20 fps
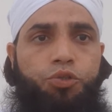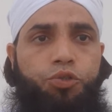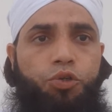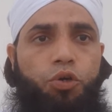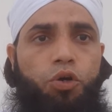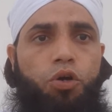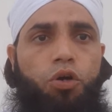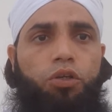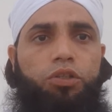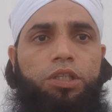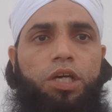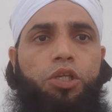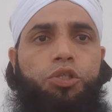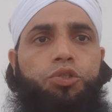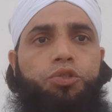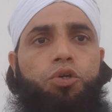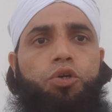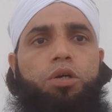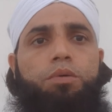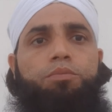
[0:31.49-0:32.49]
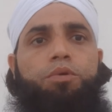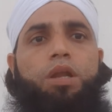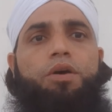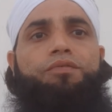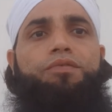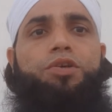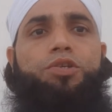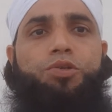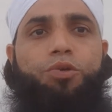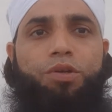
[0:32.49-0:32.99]
जोक दर जोक
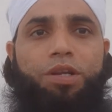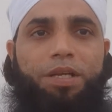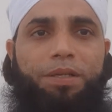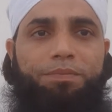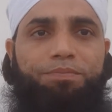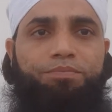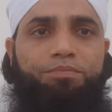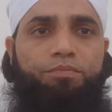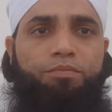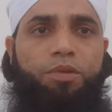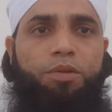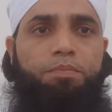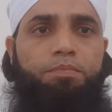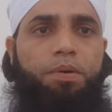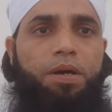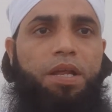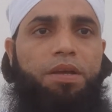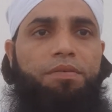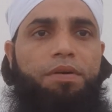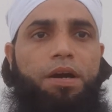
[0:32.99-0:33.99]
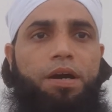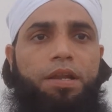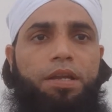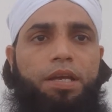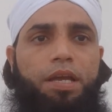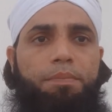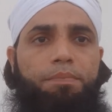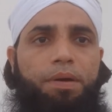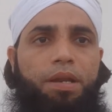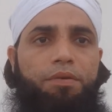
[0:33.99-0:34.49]
मुलविस हो रहे हैं परिवार
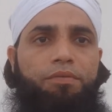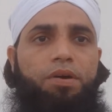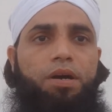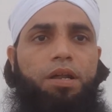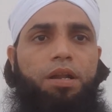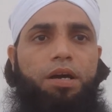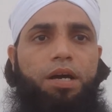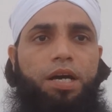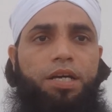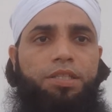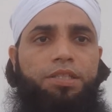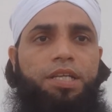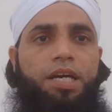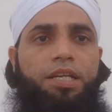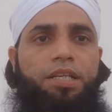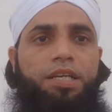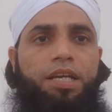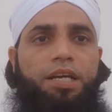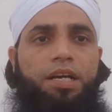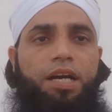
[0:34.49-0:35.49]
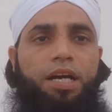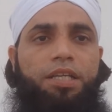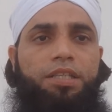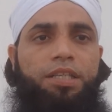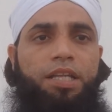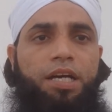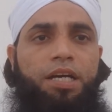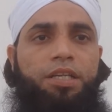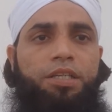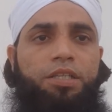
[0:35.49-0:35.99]
के परिवार ख़ानदान के
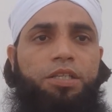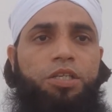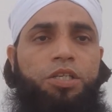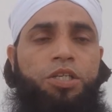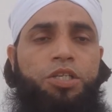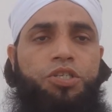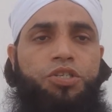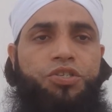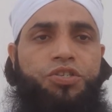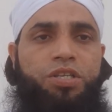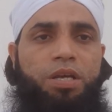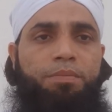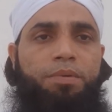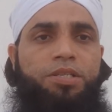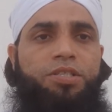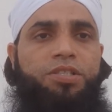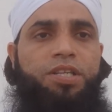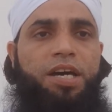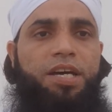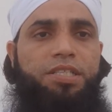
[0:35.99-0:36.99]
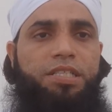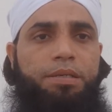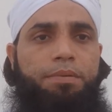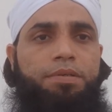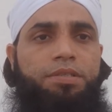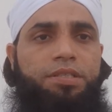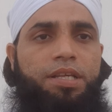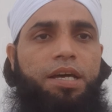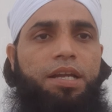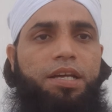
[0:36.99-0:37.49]
ख़ानदान समझदार
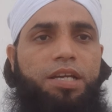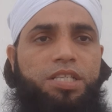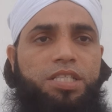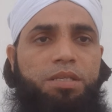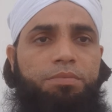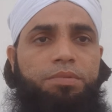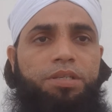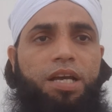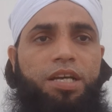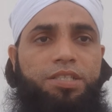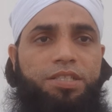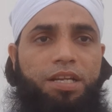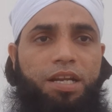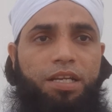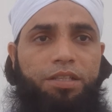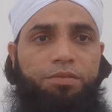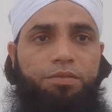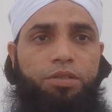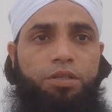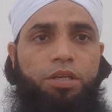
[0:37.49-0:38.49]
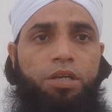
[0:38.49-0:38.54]
समझदार किस्म के हजरात